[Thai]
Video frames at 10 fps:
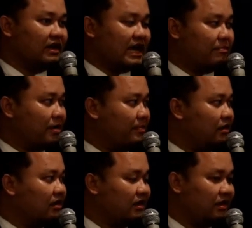นะครับ ก็เป็น
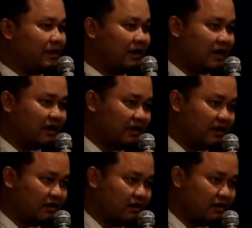เรื่องที่เป็นรายละเอี
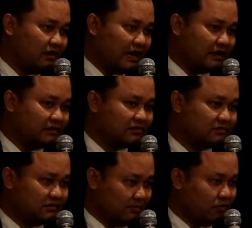ยดที่อยากจะ
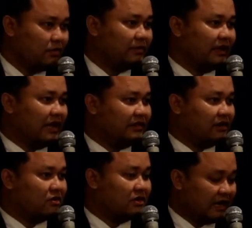สืบค้นเหมือนกัน
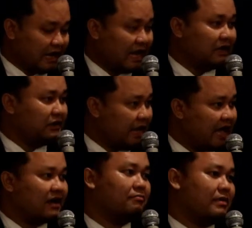แต่ค่อนข้าง
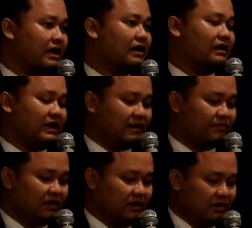ยากมากนะครับ